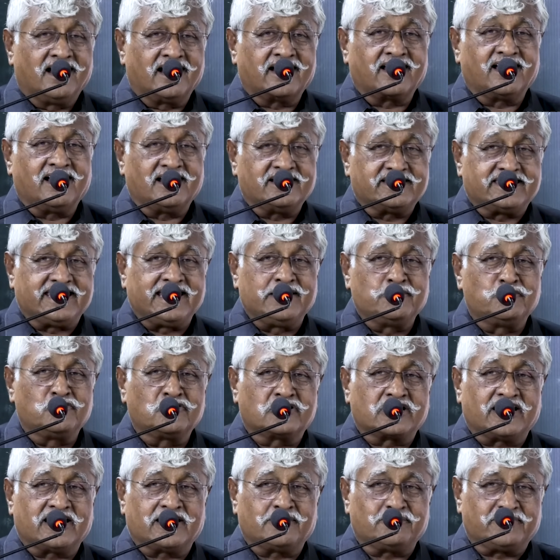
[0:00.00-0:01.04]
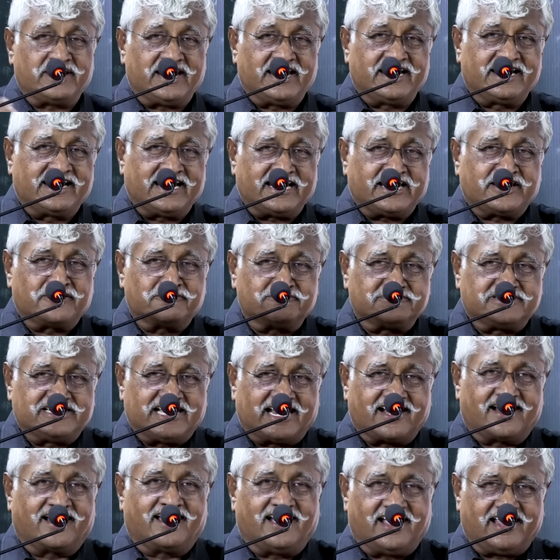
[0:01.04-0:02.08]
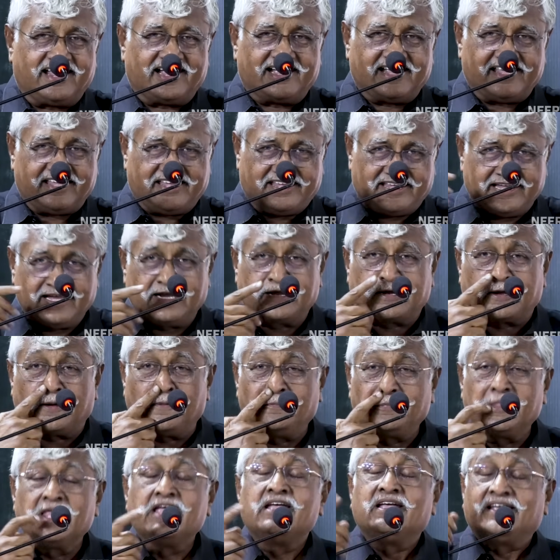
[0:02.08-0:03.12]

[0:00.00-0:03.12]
ஆனால் திமுக கழகம் என்றைக்கும் ஜனநாயக இயக்கம்